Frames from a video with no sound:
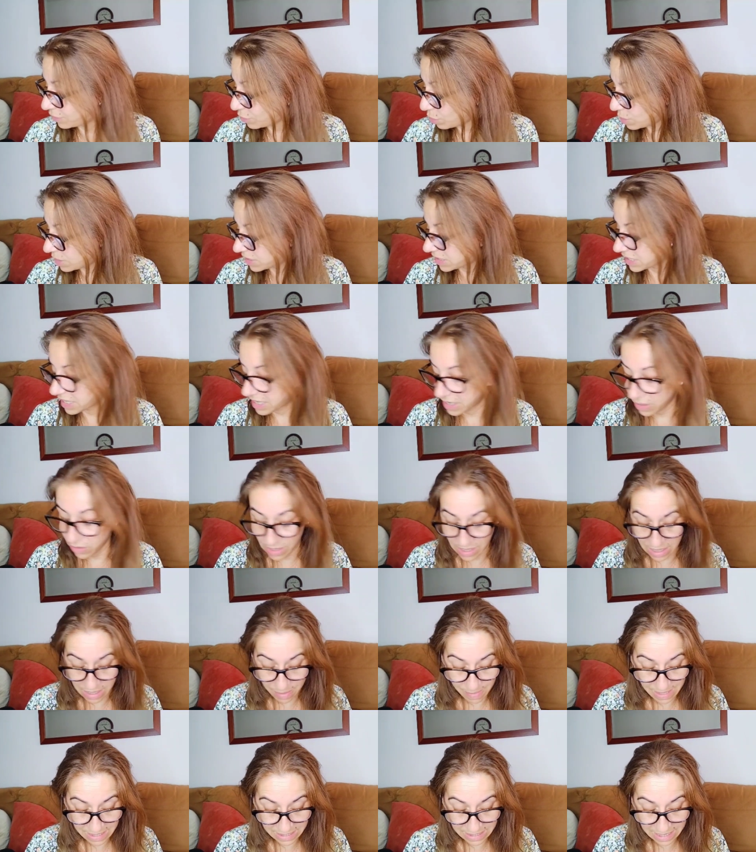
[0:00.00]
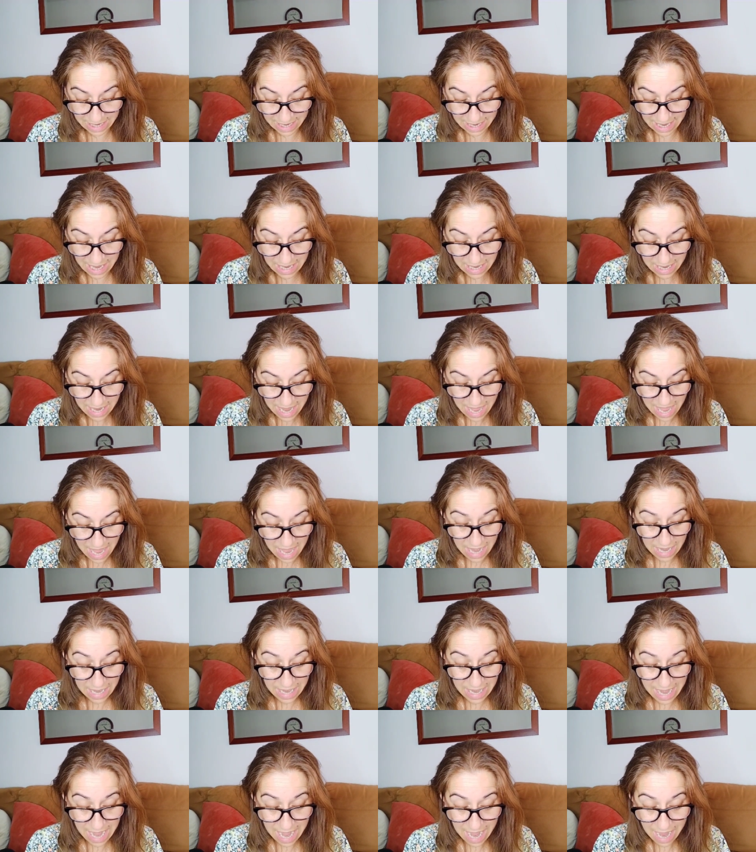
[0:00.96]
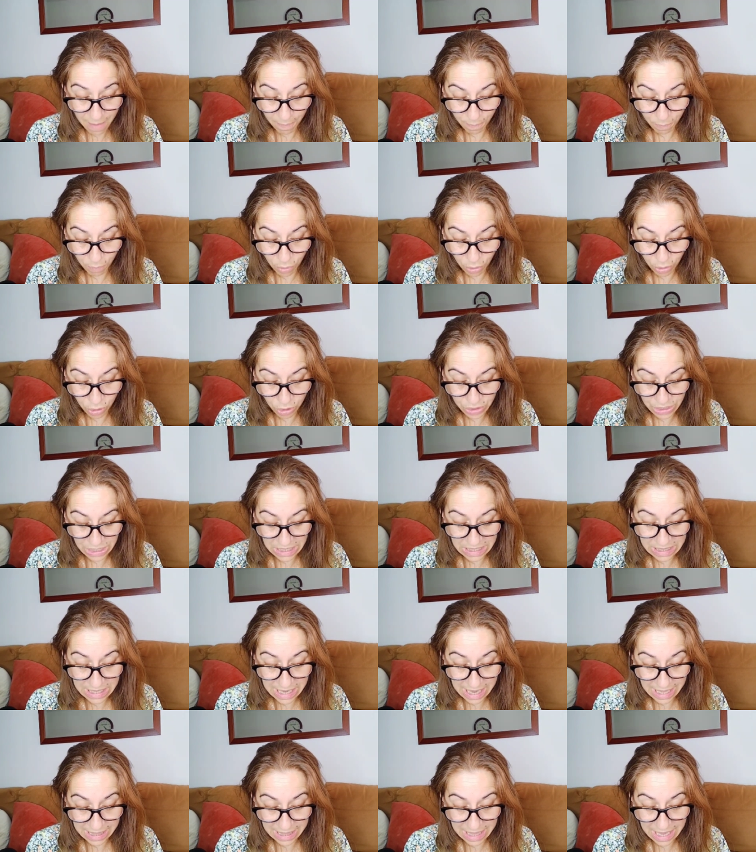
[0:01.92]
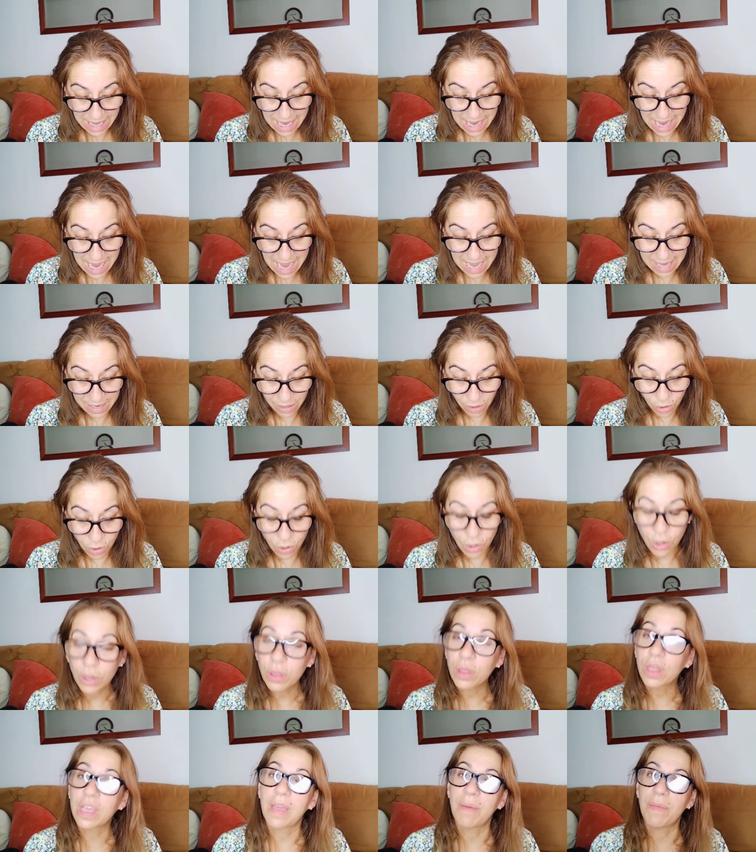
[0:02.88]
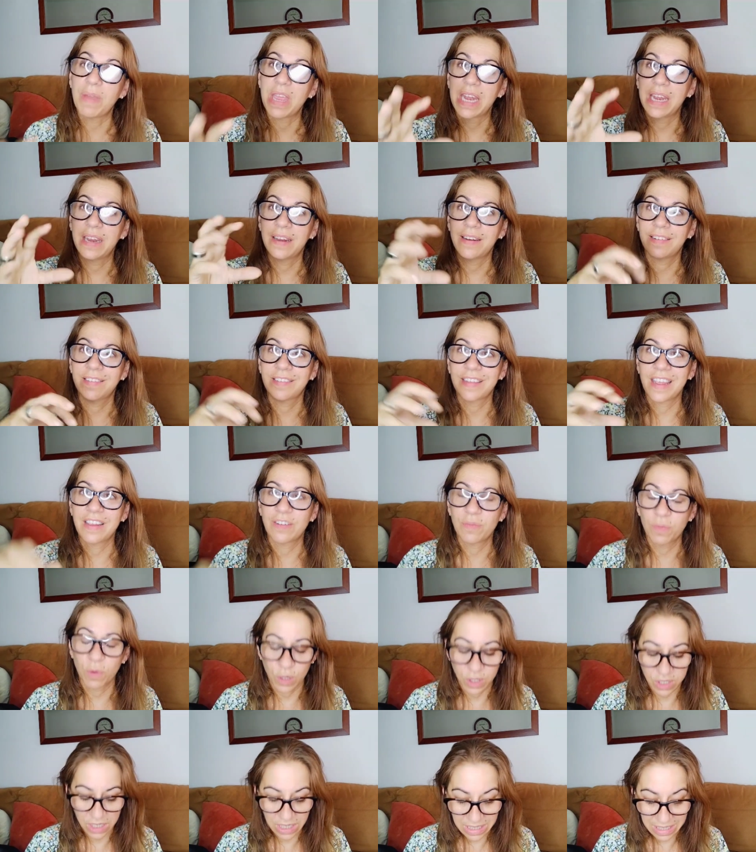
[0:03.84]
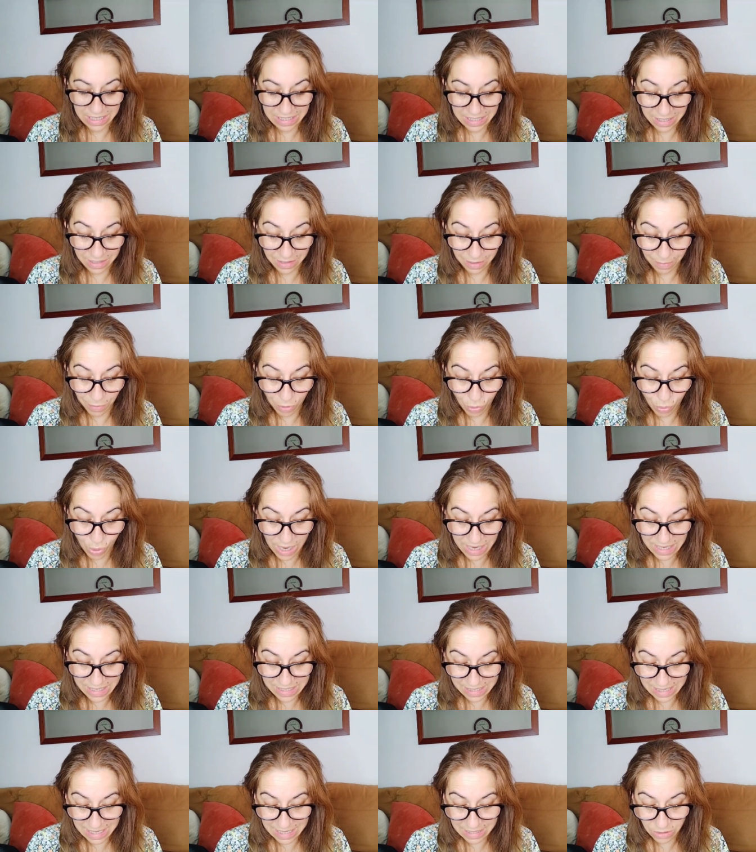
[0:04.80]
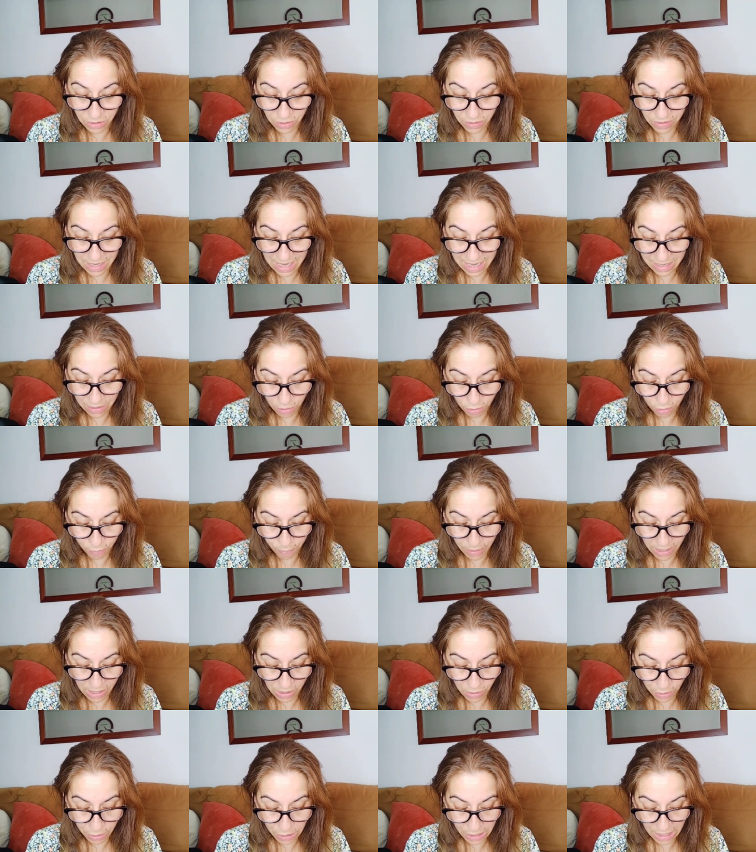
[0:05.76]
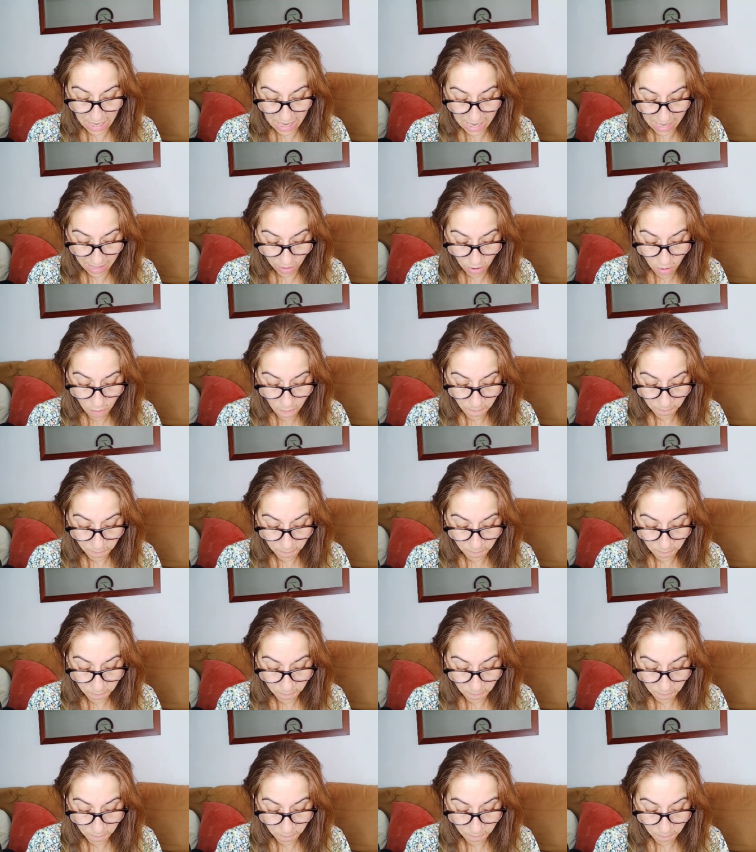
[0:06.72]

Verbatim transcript: lo he sacado nada más llegar, la bolsita de arroz, que vienen seis bolsitas individuales dentro de arroz precocinado.